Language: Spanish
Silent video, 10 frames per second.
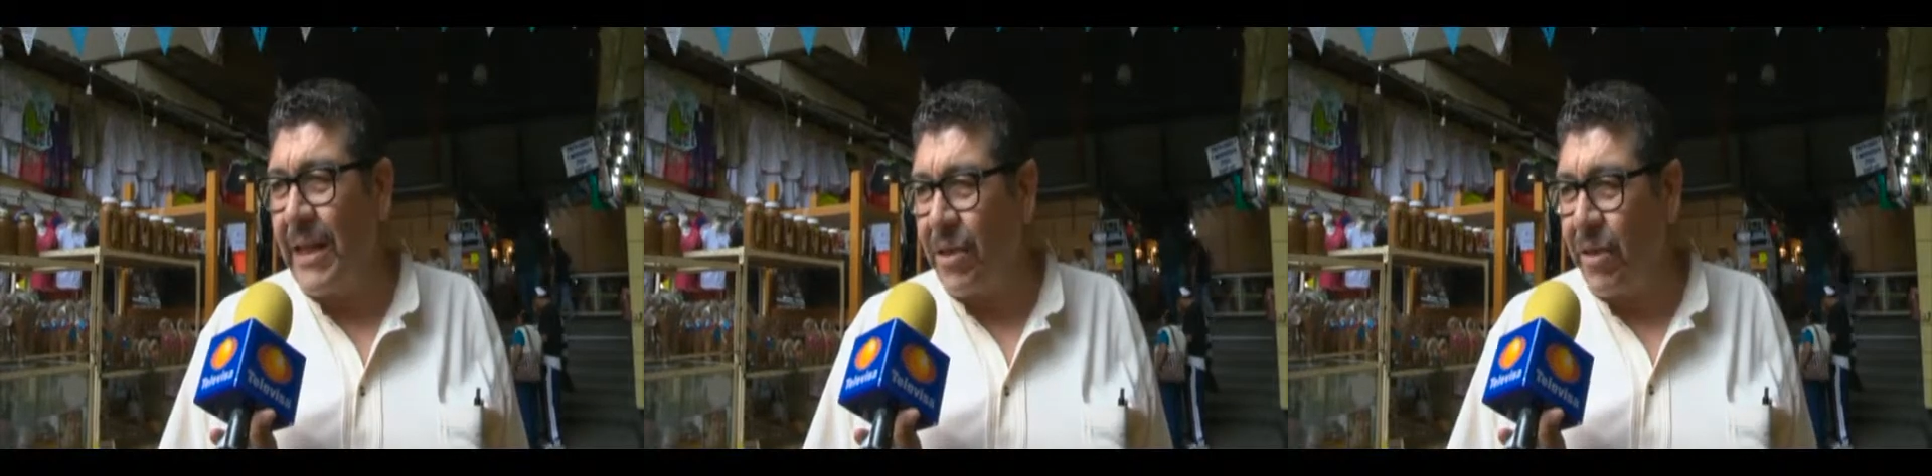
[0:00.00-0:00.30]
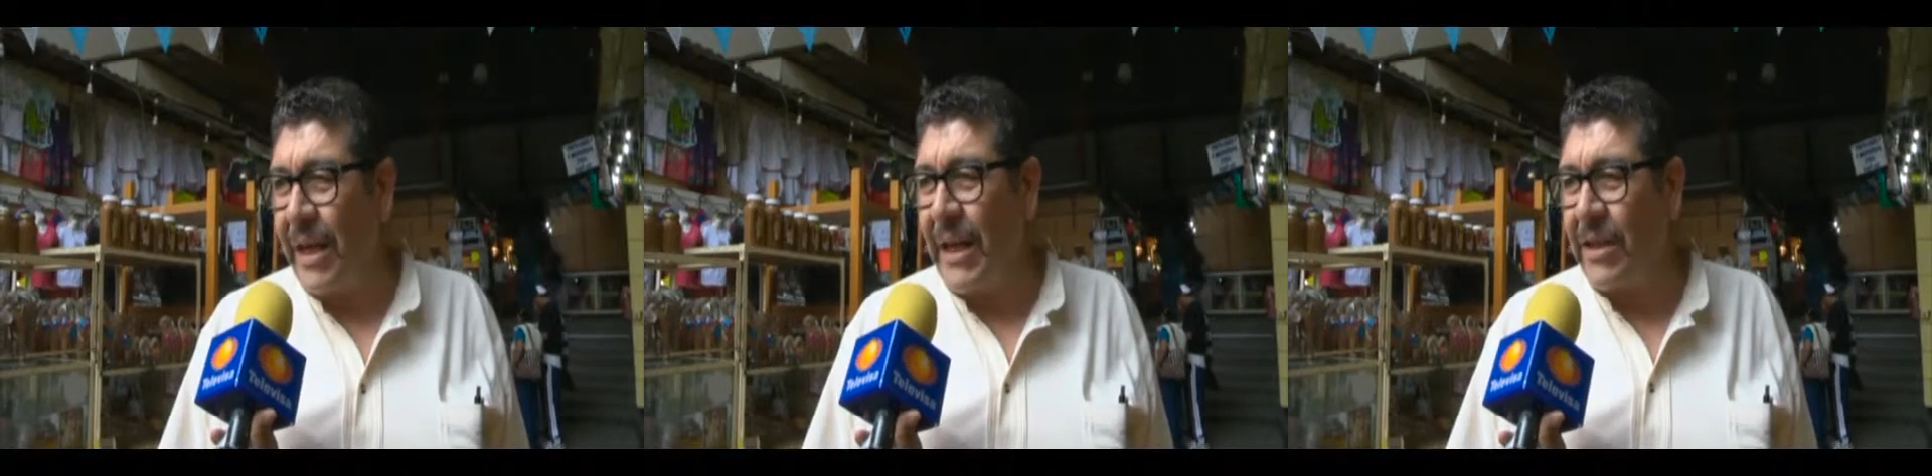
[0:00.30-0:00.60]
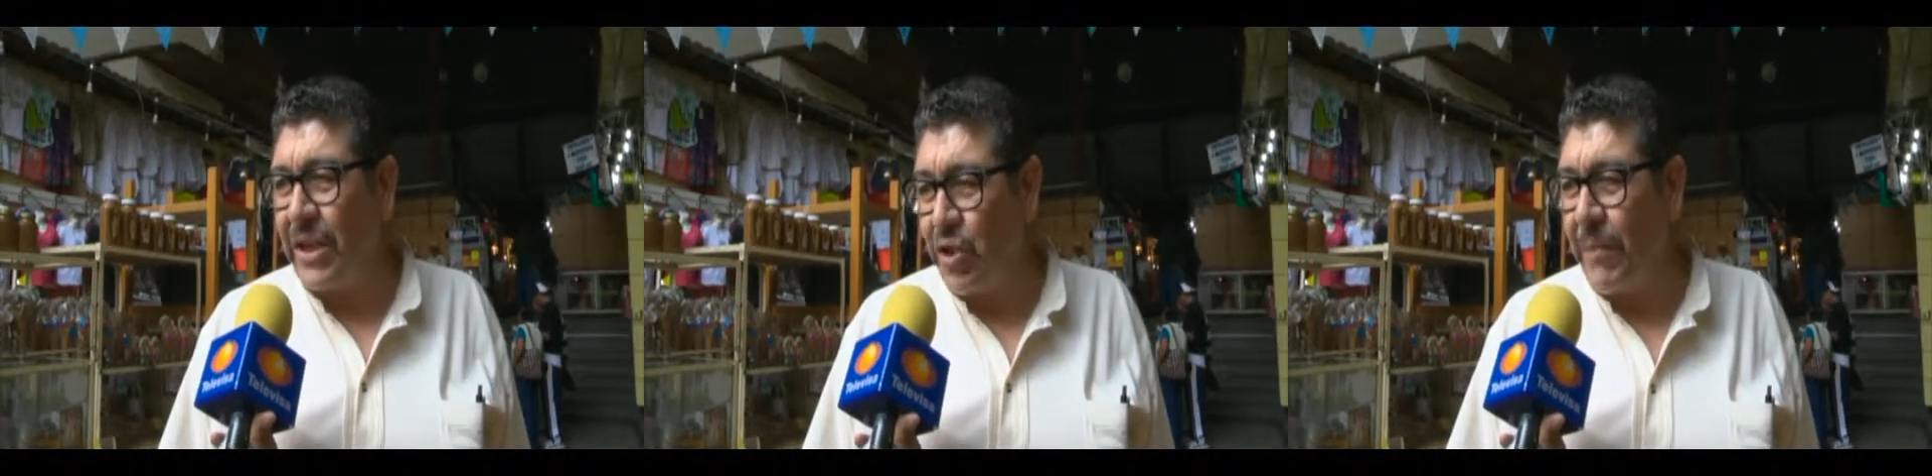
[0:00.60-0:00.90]
de toda la
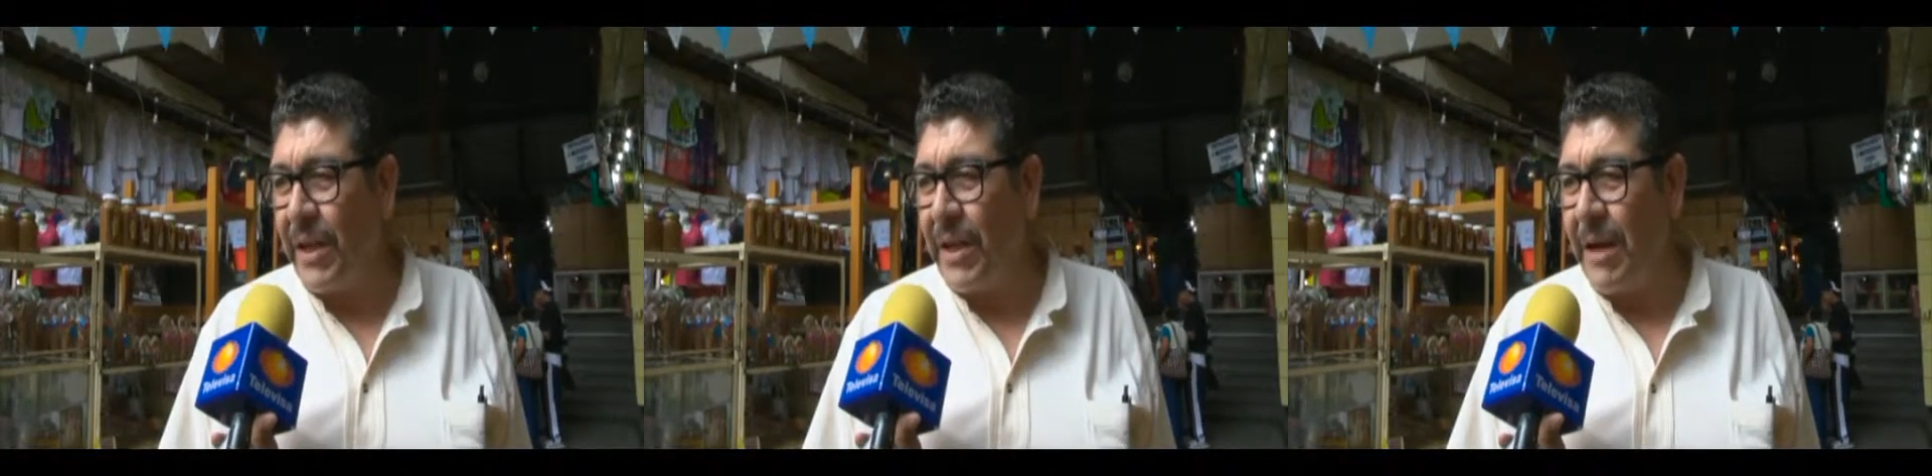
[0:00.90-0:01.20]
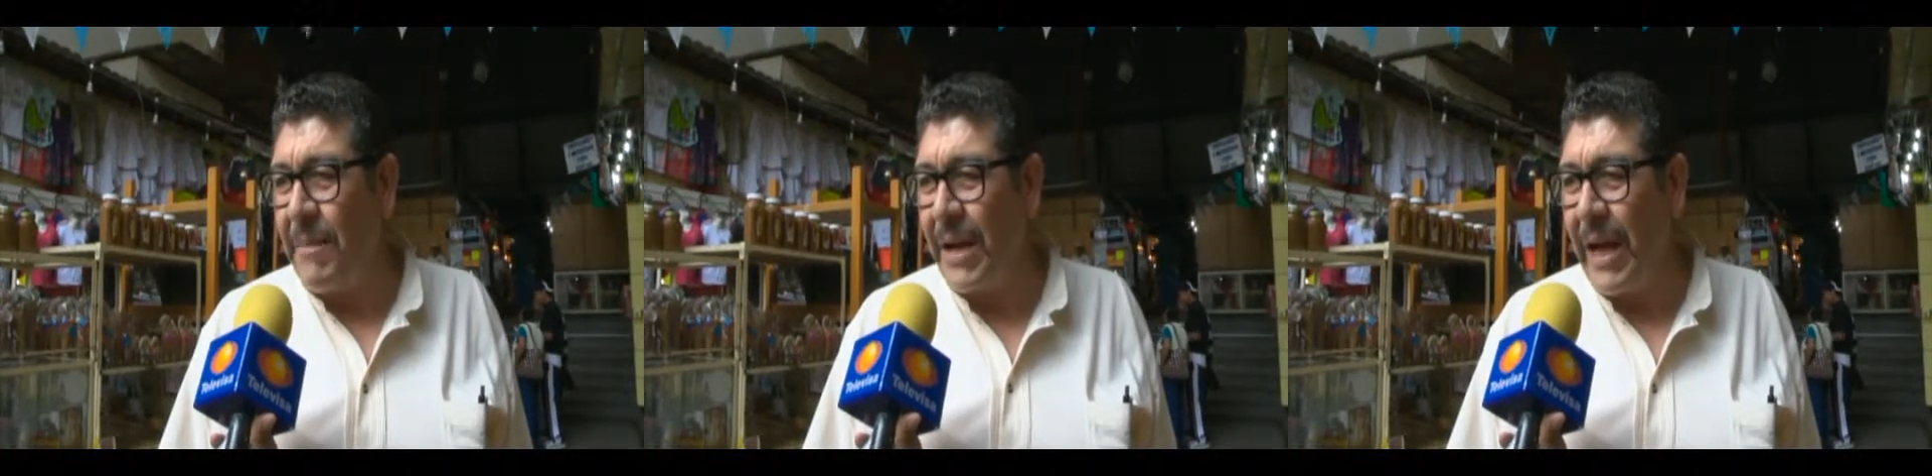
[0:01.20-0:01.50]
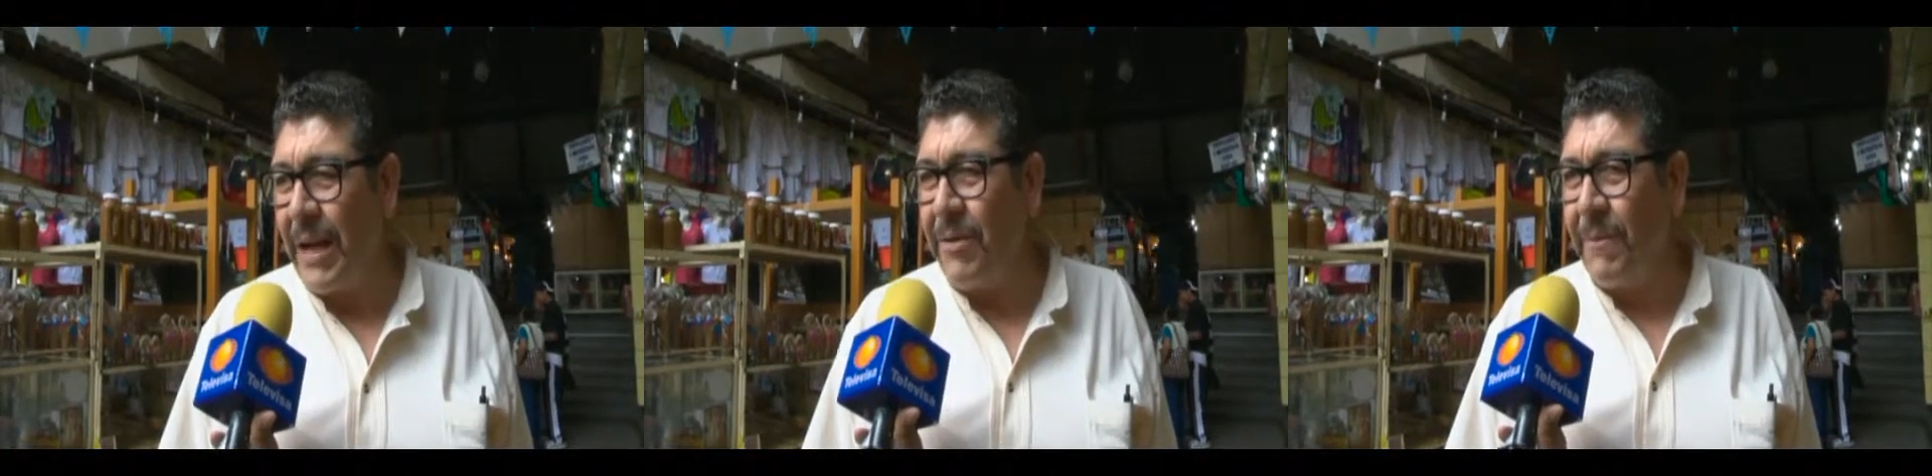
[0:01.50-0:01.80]
techumbre del
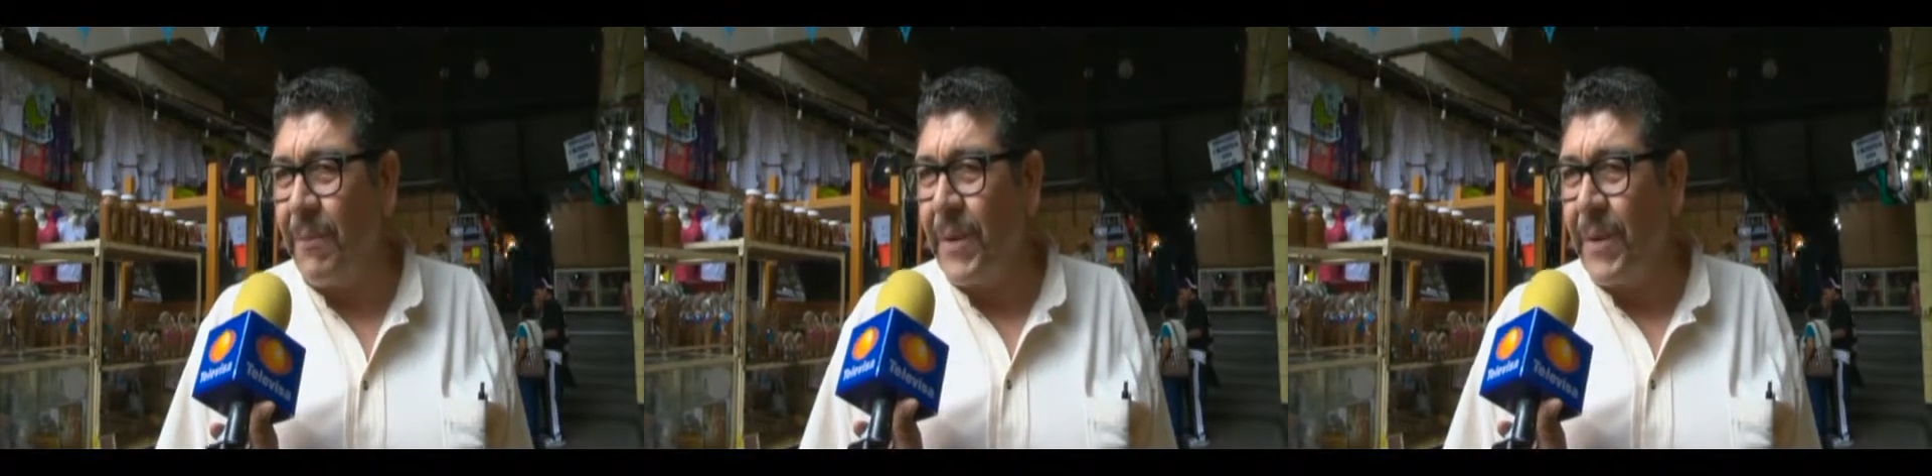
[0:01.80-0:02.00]
mercado